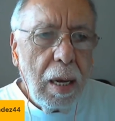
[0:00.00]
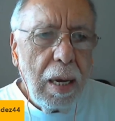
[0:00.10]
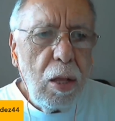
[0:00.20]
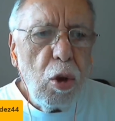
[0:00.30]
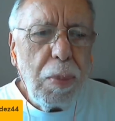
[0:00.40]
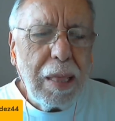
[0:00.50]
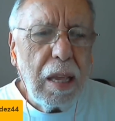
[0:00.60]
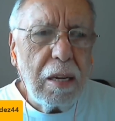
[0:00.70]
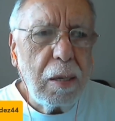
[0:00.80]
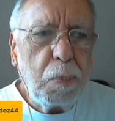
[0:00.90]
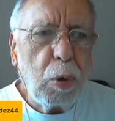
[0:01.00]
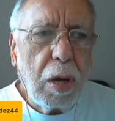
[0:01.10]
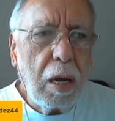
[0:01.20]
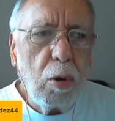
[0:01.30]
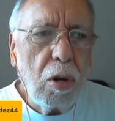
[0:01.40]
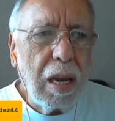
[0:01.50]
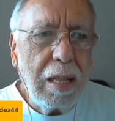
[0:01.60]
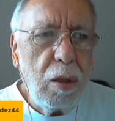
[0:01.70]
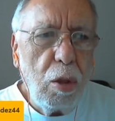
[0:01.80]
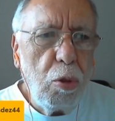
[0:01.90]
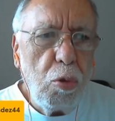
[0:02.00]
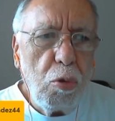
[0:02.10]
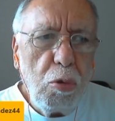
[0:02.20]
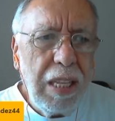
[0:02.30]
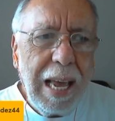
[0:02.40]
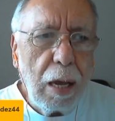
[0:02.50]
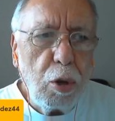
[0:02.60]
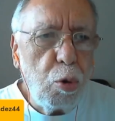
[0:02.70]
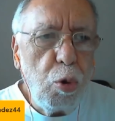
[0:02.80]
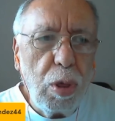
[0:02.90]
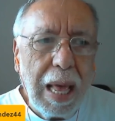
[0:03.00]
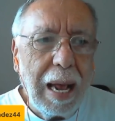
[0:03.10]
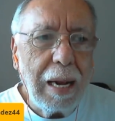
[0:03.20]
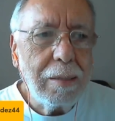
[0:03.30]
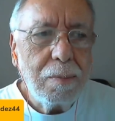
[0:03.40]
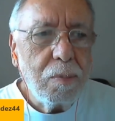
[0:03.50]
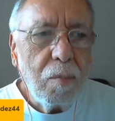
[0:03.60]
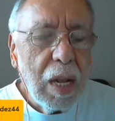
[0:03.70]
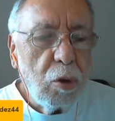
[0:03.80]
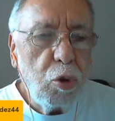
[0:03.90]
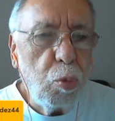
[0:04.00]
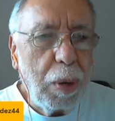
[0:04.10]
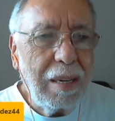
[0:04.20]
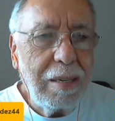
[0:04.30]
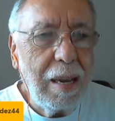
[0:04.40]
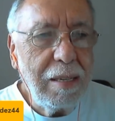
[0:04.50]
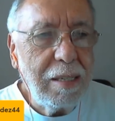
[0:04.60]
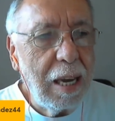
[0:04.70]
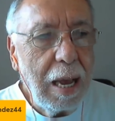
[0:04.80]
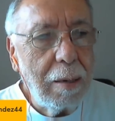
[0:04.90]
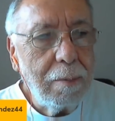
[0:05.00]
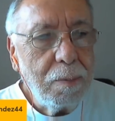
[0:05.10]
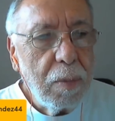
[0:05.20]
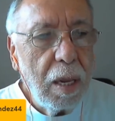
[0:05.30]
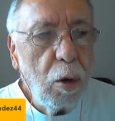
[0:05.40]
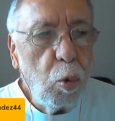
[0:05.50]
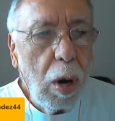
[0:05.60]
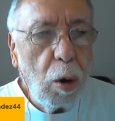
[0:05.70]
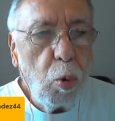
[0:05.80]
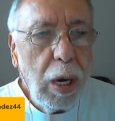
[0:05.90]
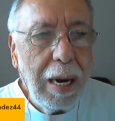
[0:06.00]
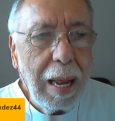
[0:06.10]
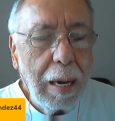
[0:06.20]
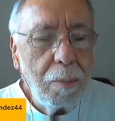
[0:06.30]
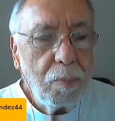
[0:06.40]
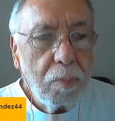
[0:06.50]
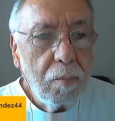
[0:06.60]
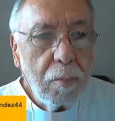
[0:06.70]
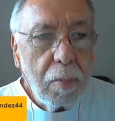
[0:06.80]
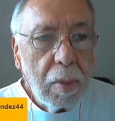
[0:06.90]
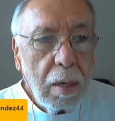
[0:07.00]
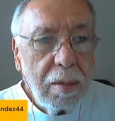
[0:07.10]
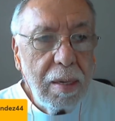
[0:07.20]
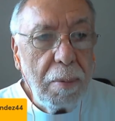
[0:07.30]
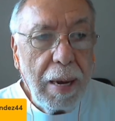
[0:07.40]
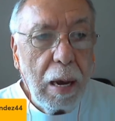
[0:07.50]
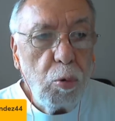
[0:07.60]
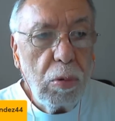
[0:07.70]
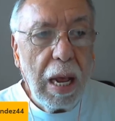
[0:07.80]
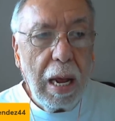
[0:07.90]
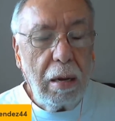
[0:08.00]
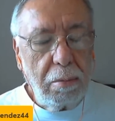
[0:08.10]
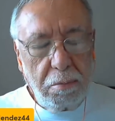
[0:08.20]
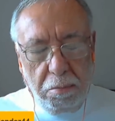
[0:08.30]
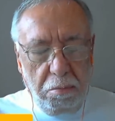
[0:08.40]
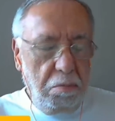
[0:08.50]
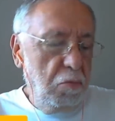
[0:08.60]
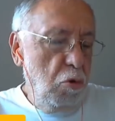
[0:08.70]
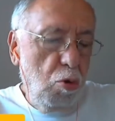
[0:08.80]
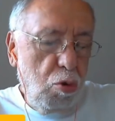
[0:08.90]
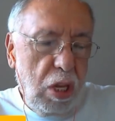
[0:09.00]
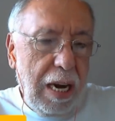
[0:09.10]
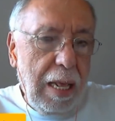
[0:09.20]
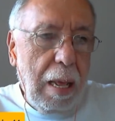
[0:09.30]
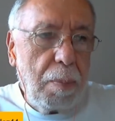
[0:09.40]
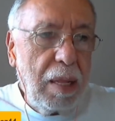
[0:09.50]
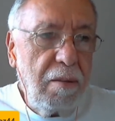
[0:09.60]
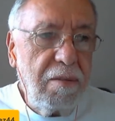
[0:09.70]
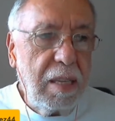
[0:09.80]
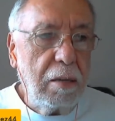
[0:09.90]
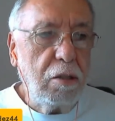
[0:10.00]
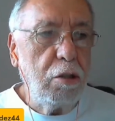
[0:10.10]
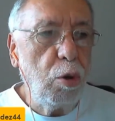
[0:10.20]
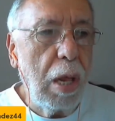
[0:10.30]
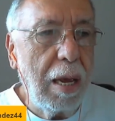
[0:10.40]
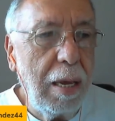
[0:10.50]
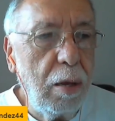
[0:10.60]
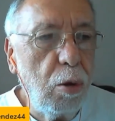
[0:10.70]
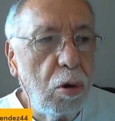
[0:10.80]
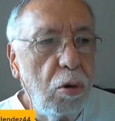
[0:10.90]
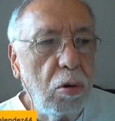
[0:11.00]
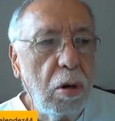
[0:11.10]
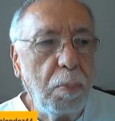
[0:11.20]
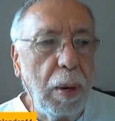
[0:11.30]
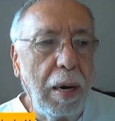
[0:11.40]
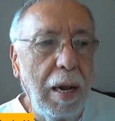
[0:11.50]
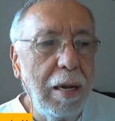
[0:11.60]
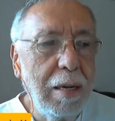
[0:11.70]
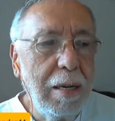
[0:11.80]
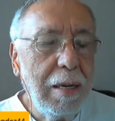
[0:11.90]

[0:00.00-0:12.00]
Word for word: Y no meterse porque creo que ni ayuda su presencia en Coahuila se ve una nutrida manifestación ahí, yo creo que para